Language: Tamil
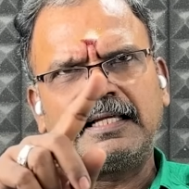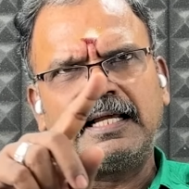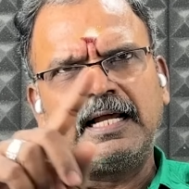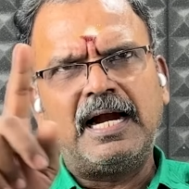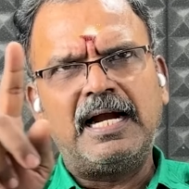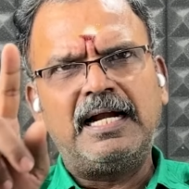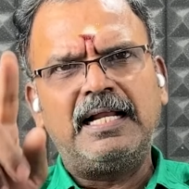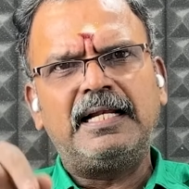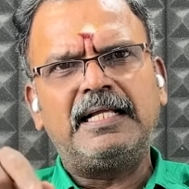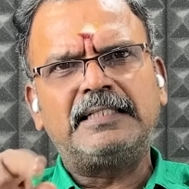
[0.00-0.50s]

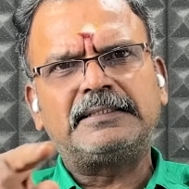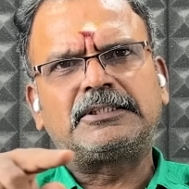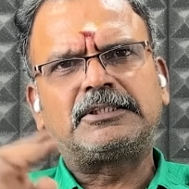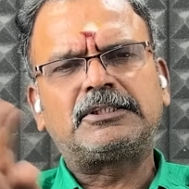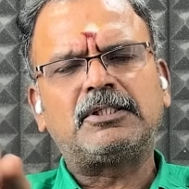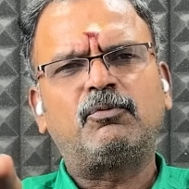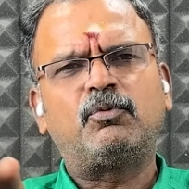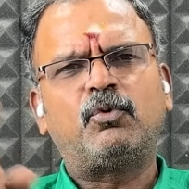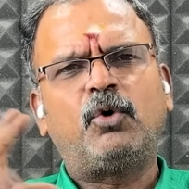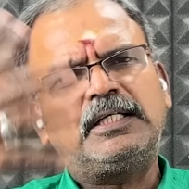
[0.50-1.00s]
ஏழு
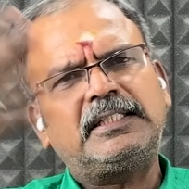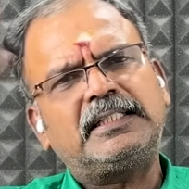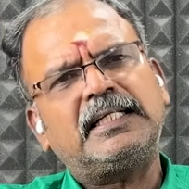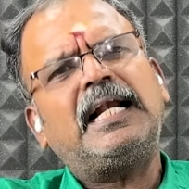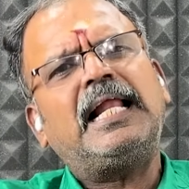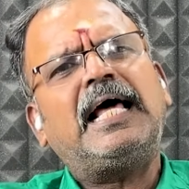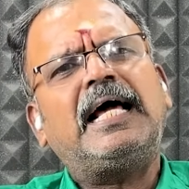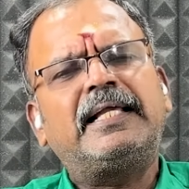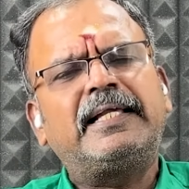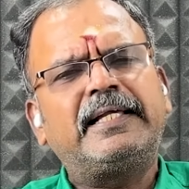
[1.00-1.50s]
லட்சம்
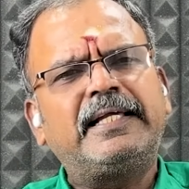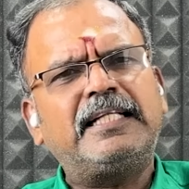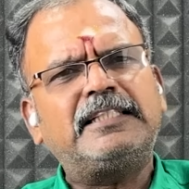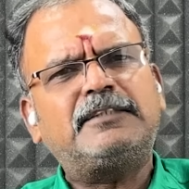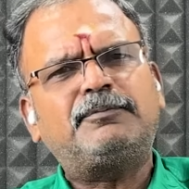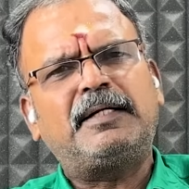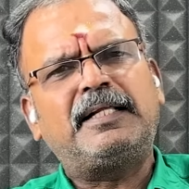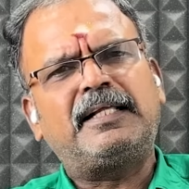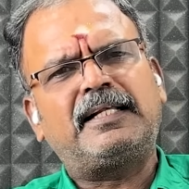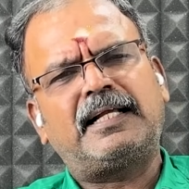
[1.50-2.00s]
ஓட்டுகளாக
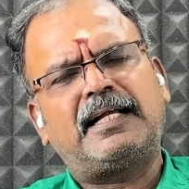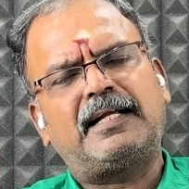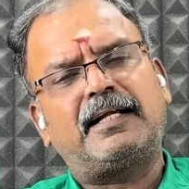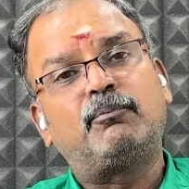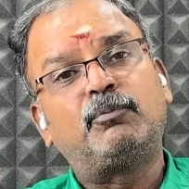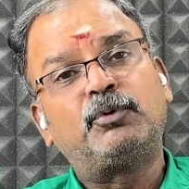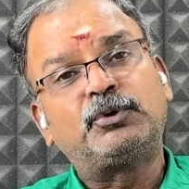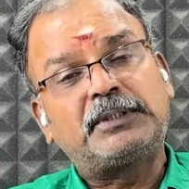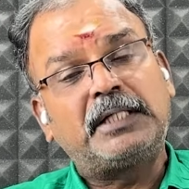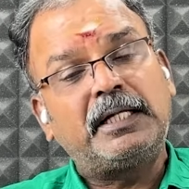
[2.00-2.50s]
இன்க்ரீஸ் பண்ணியிருக்காங்க
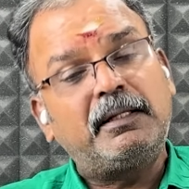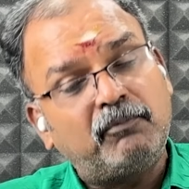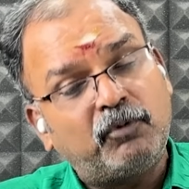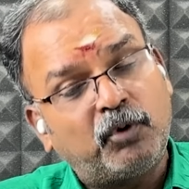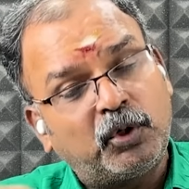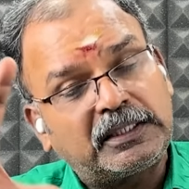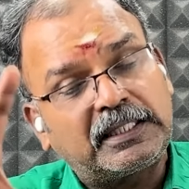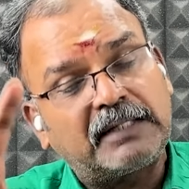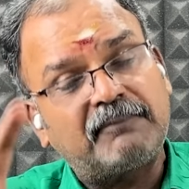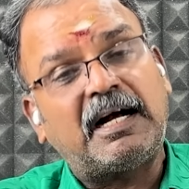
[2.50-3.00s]
முஸ்லீம்
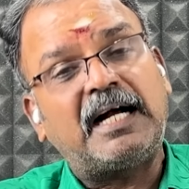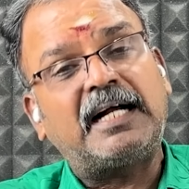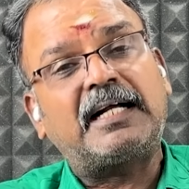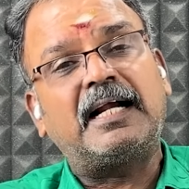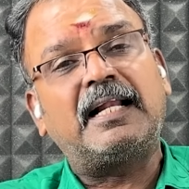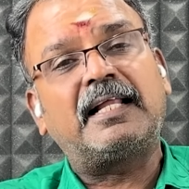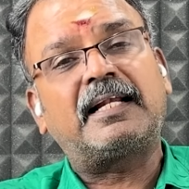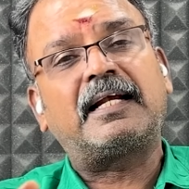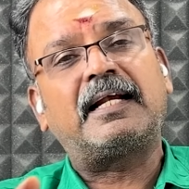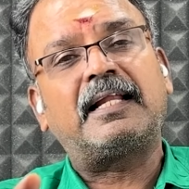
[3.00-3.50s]
ஓட்டு
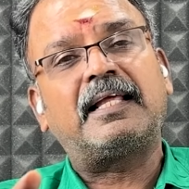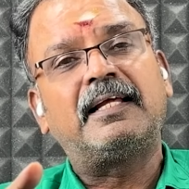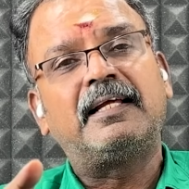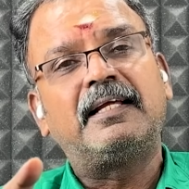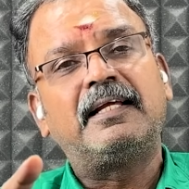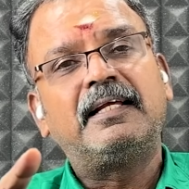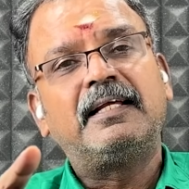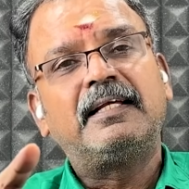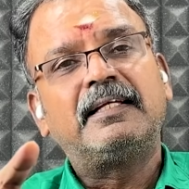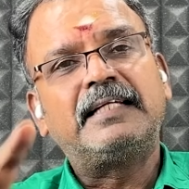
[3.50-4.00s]
வாக்காளர்களை
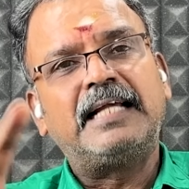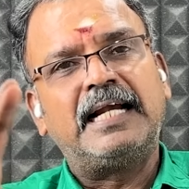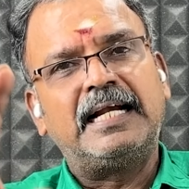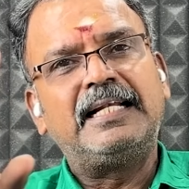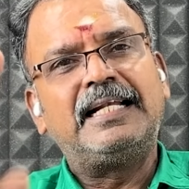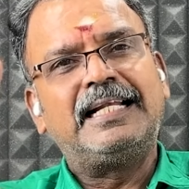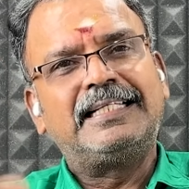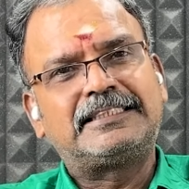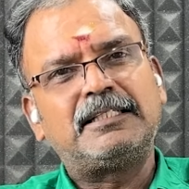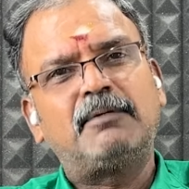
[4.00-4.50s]

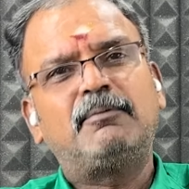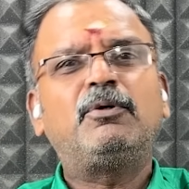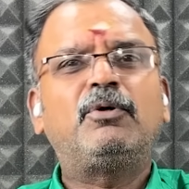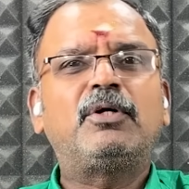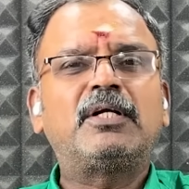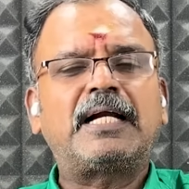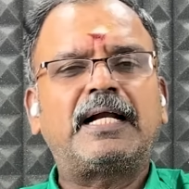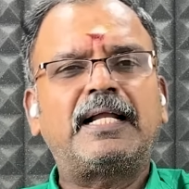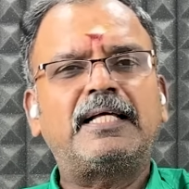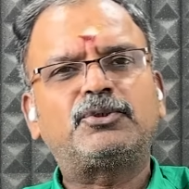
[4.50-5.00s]
ஏழு லட்சம்னு
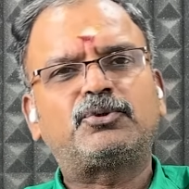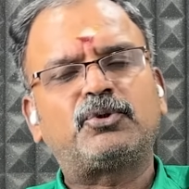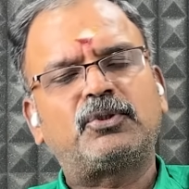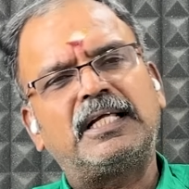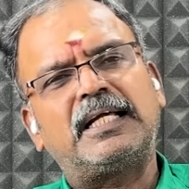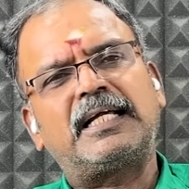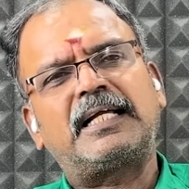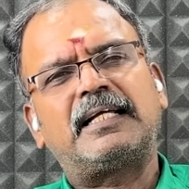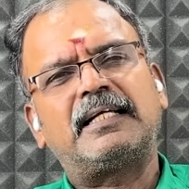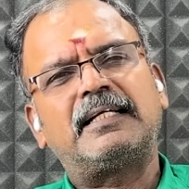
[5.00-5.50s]
ஒரு கணக்கு
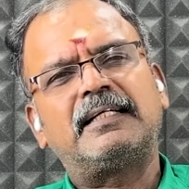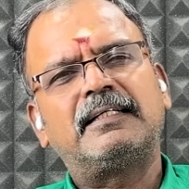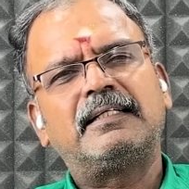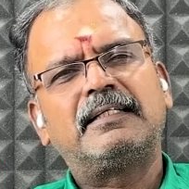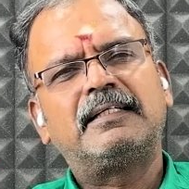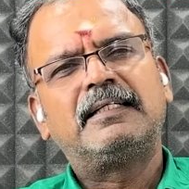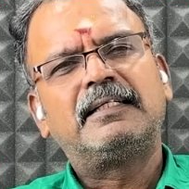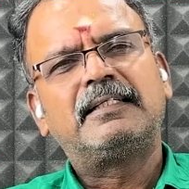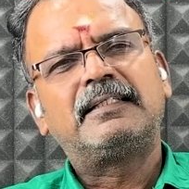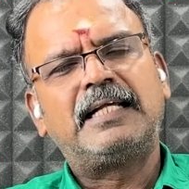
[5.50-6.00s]
சொன்னாங்க
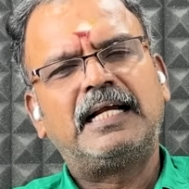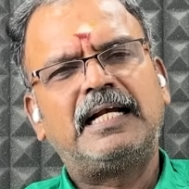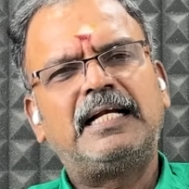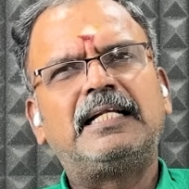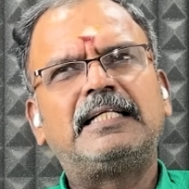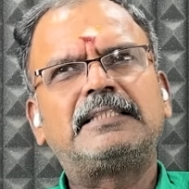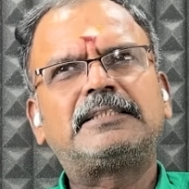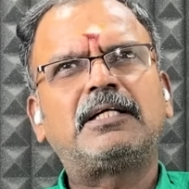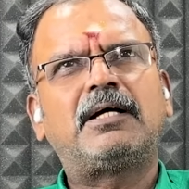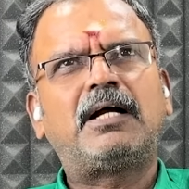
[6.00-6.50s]
ஏழு
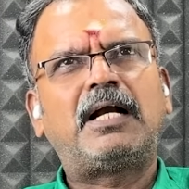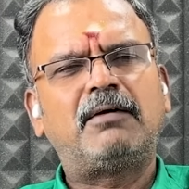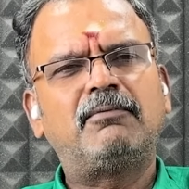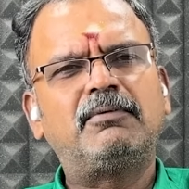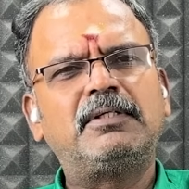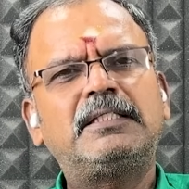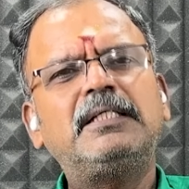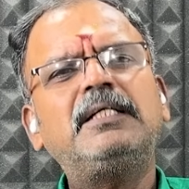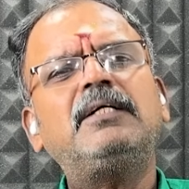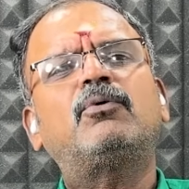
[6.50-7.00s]
லட்சம்
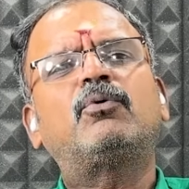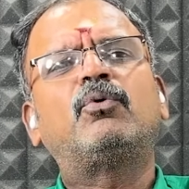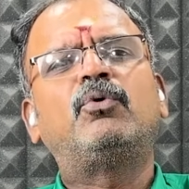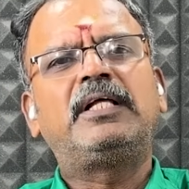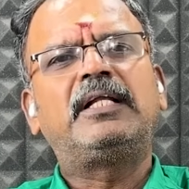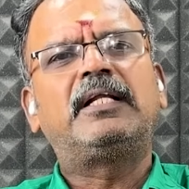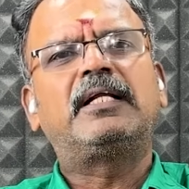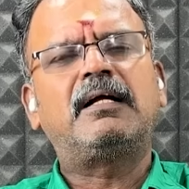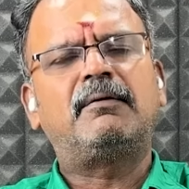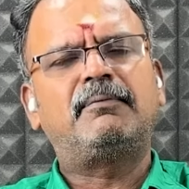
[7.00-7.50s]
அளவுக்கு
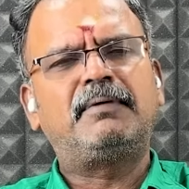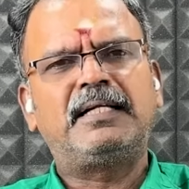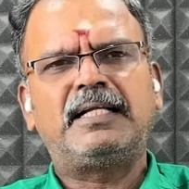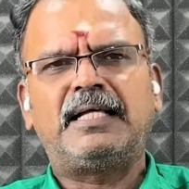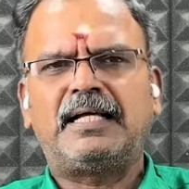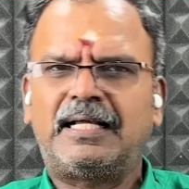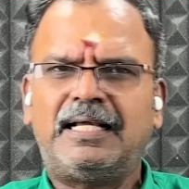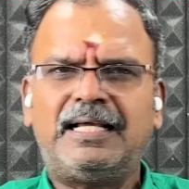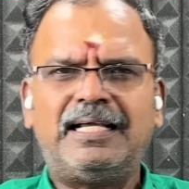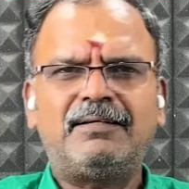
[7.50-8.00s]
கூடியிருக்கு
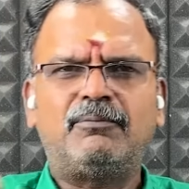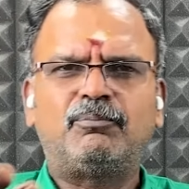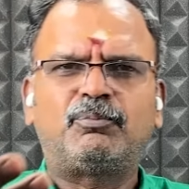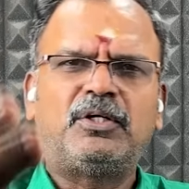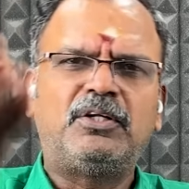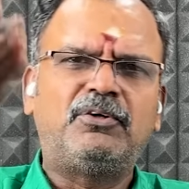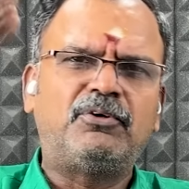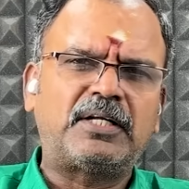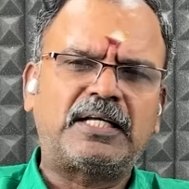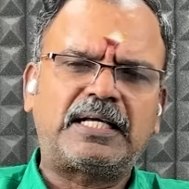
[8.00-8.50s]
அப்படின்னாங்க
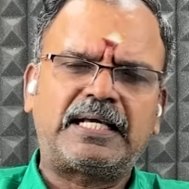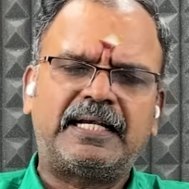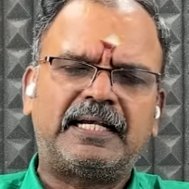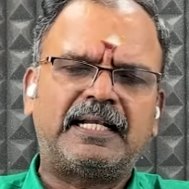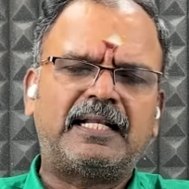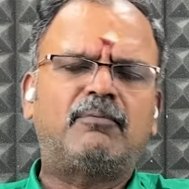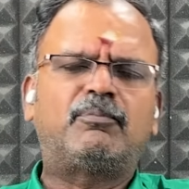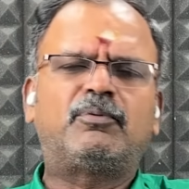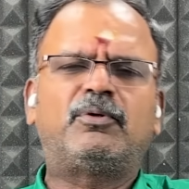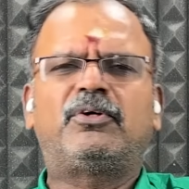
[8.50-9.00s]
புள்ளி உரம்
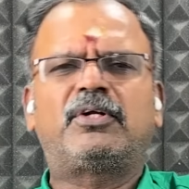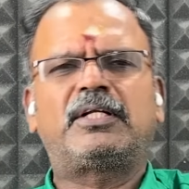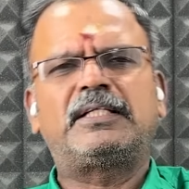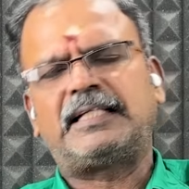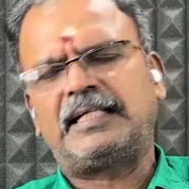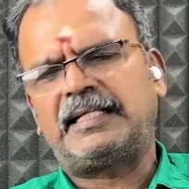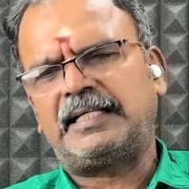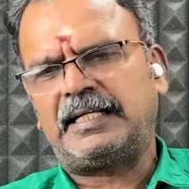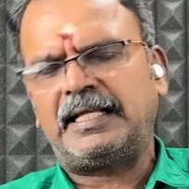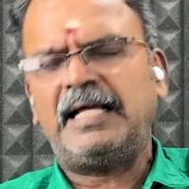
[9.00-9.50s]
கரெக்டான புள்ளி
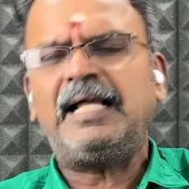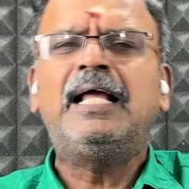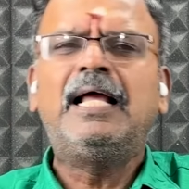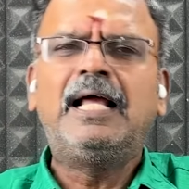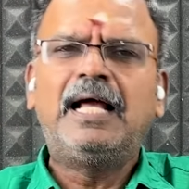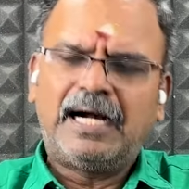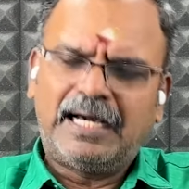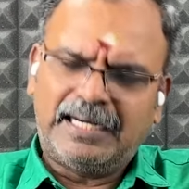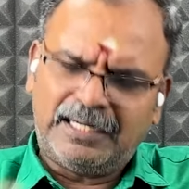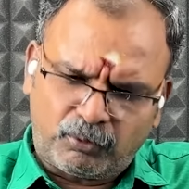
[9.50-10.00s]
உரம் தெரியல
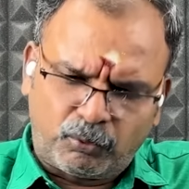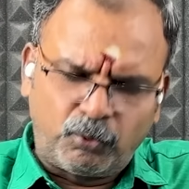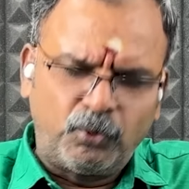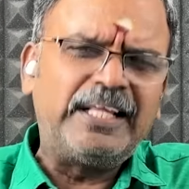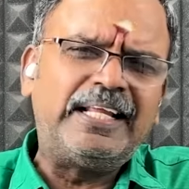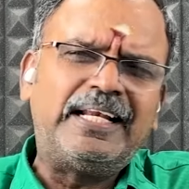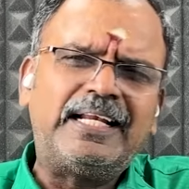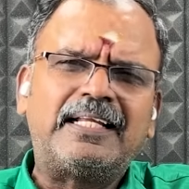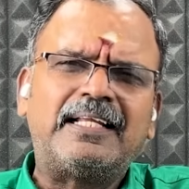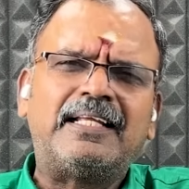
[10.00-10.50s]
ஆனால்
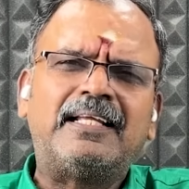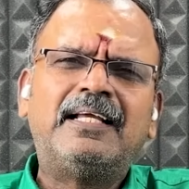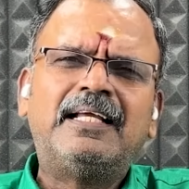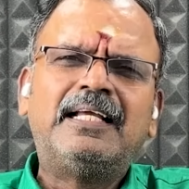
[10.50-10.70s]
கூடியிருக்கு